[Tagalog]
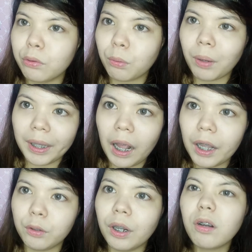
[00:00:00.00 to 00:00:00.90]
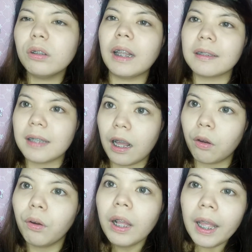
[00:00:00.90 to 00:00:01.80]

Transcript: So, kaya ngayon, nag-contacts na ako.